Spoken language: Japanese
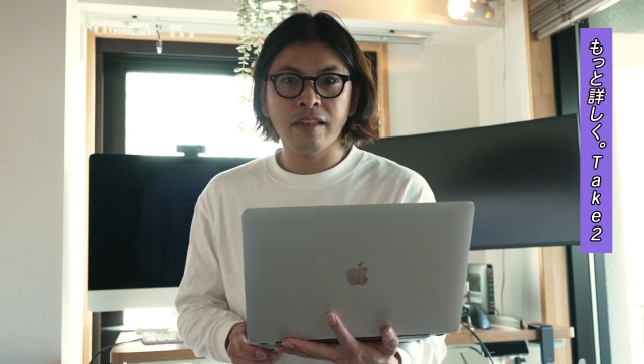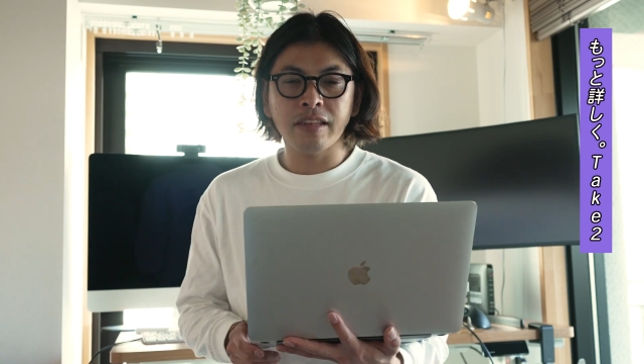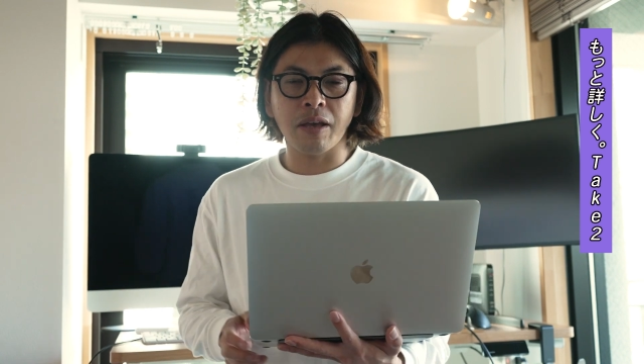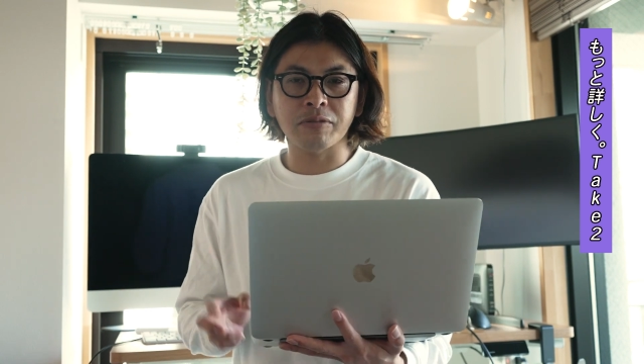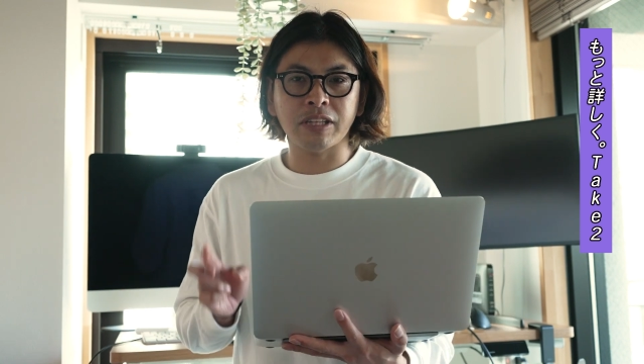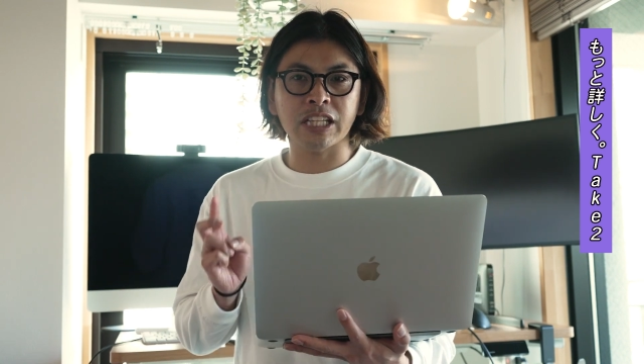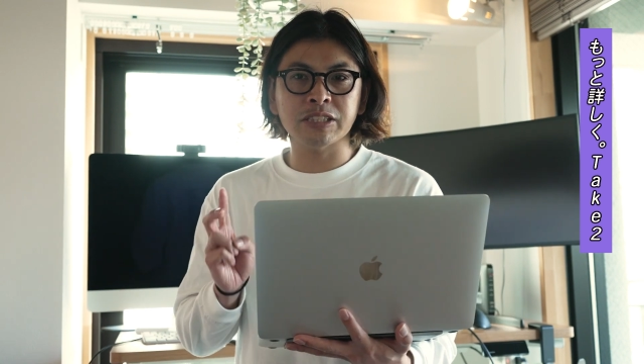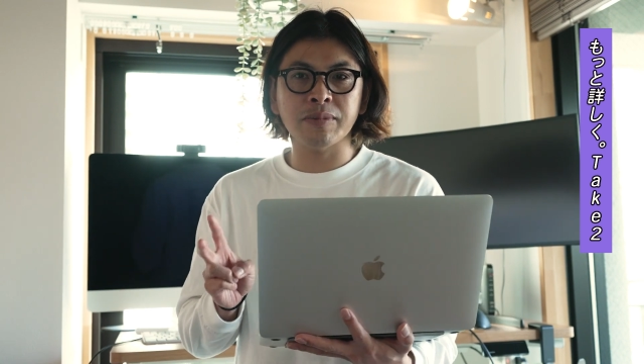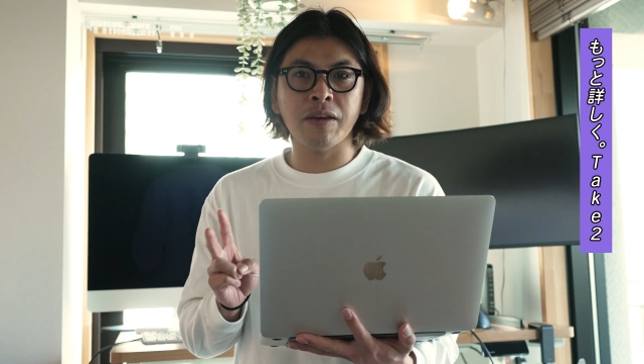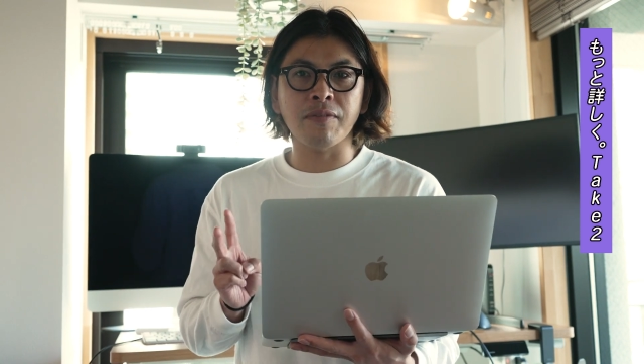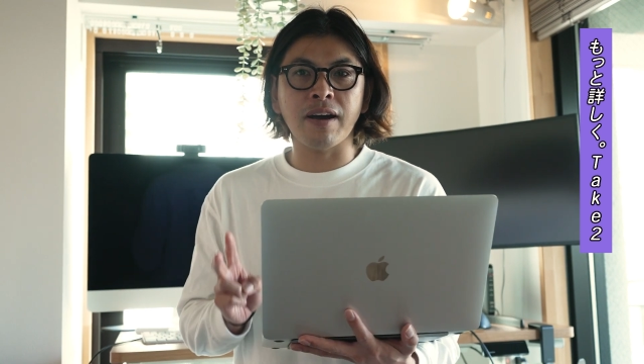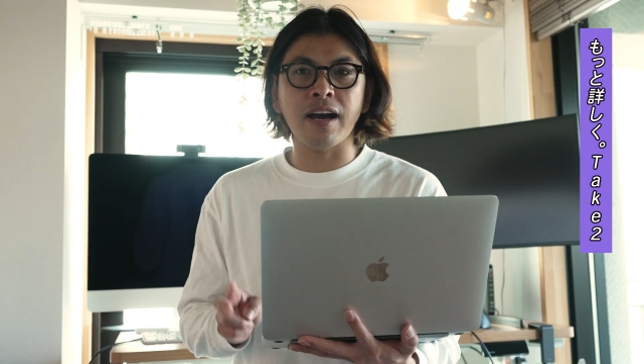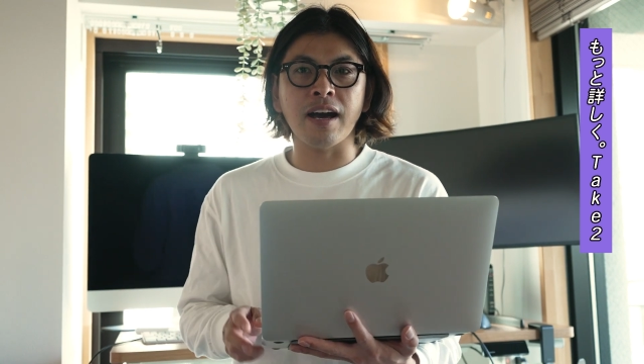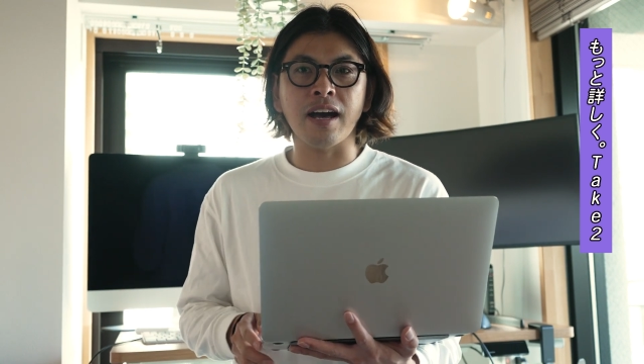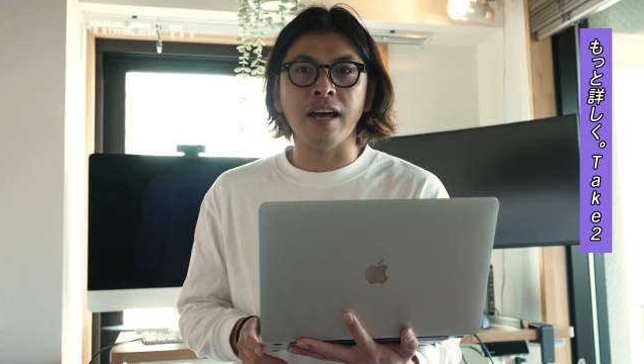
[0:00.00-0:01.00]
で、二つ目
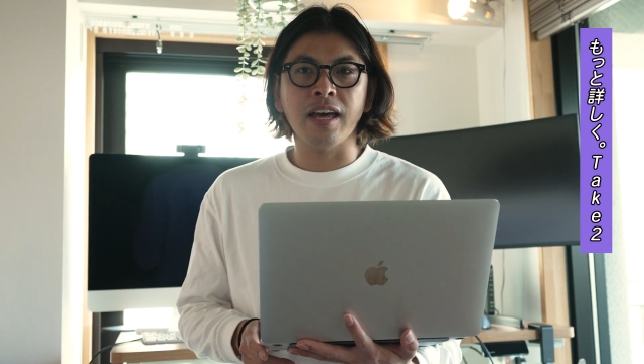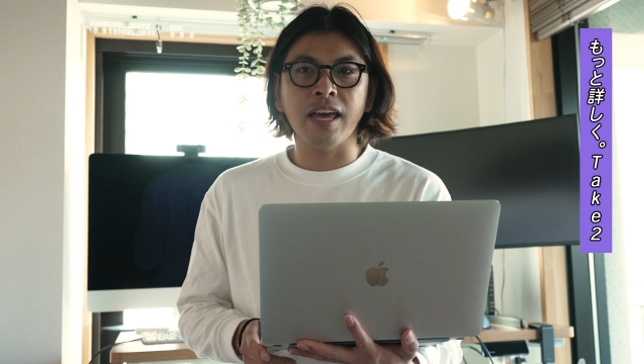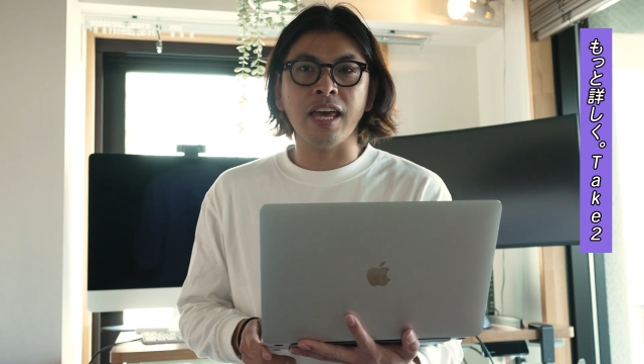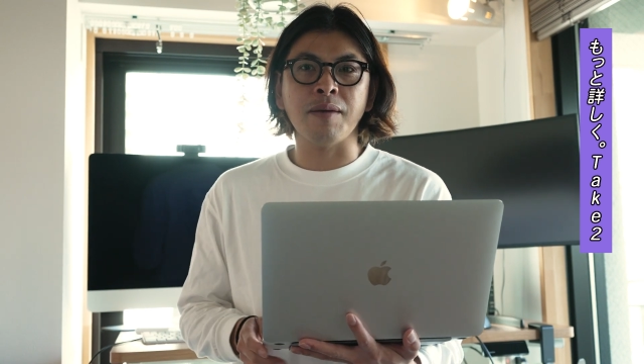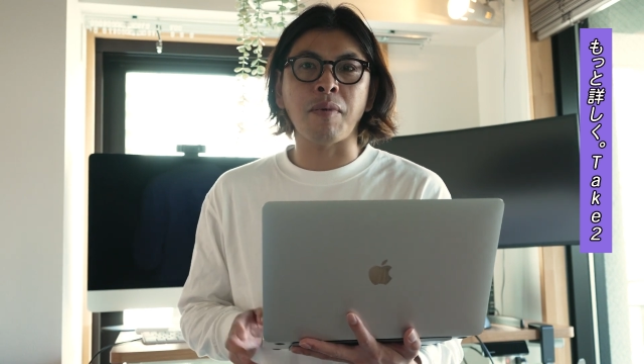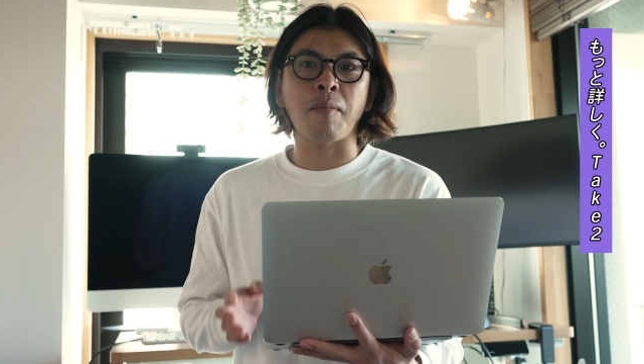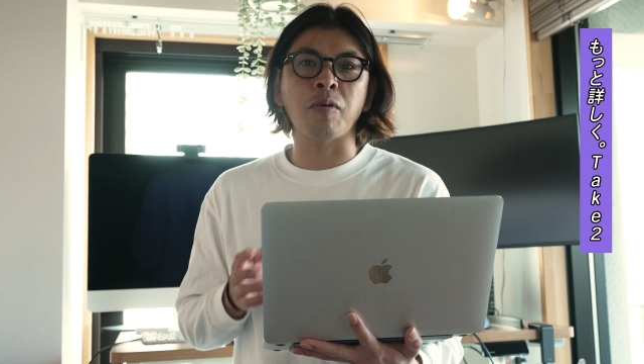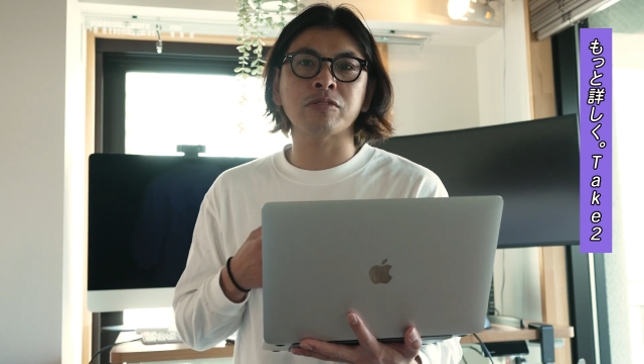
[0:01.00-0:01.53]
は、えー、まあ、